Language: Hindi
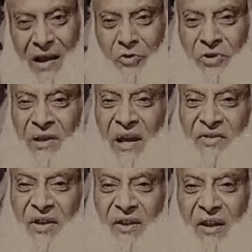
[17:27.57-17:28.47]
कहीं उसने
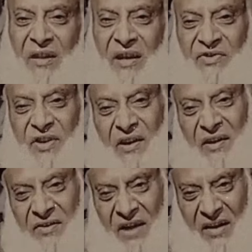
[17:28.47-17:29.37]
दहशतगर्दी की
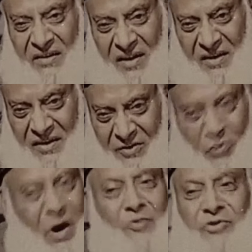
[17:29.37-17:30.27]
शक्ल इख्तियार कर दी
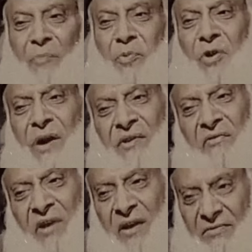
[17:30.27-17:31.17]
जो काउंटर
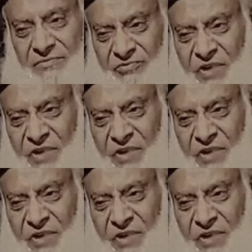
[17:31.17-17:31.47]
प्रोडक्टिव है